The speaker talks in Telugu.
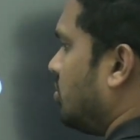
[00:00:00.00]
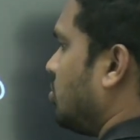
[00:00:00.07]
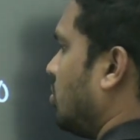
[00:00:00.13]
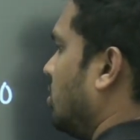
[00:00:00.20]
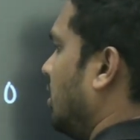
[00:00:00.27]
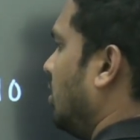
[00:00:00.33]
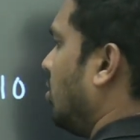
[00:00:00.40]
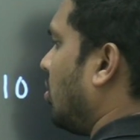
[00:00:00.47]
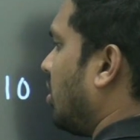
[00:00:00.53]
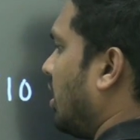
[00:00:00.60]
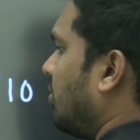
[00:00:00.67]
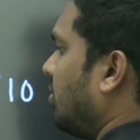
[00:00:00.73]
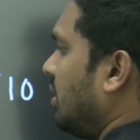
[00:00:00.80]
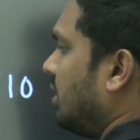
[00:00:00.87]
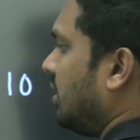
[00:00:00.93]
సో దీనిలో రా
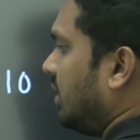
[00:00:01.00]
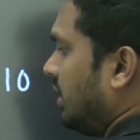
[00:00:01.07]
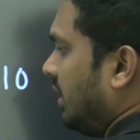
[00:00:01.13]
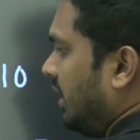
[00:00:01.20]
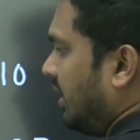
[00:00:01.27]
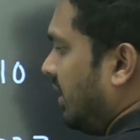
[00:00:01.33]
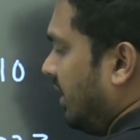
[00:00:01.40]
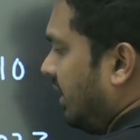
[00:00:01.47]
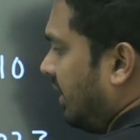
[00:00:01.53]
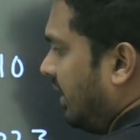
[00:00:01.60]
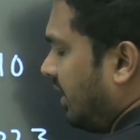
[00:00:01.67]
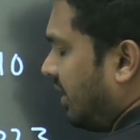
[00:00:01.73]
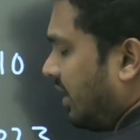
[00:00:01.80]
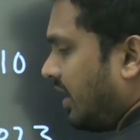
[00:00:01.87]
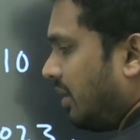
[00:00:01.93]
ఈ ఈ
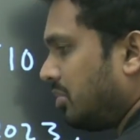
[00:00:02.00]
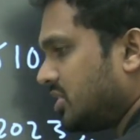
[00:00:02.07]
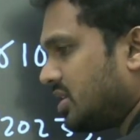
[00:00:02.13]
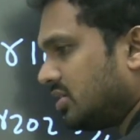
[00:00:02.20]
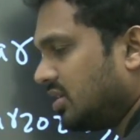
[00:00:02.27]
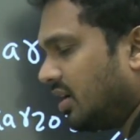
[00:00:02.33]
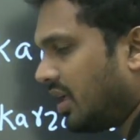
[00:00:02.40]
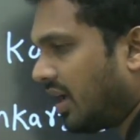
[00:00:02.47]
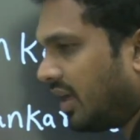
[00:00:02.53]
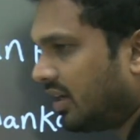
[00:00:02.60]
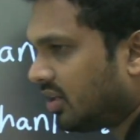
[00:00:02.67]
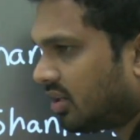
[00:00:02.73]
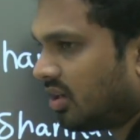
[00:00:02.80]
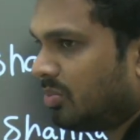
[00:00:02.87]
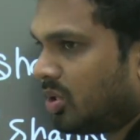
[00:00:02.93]
లింక్ టైప్ చేస్తే
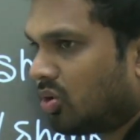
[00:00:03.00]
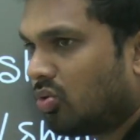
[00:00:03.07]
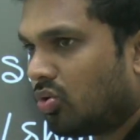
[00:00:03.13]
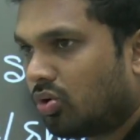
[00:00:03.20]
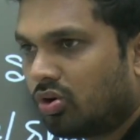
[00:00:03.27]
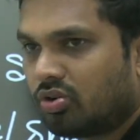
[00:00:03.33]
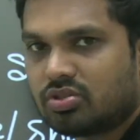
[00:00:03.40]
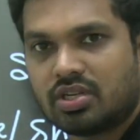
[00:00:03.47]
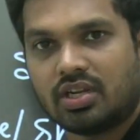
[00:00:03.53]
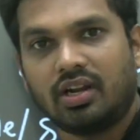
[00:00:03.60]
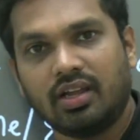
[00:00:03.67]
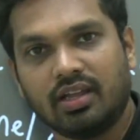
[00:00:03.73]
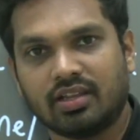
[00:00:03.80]
డైరెక్ట్గా మీరు గూగుల్ నుంచి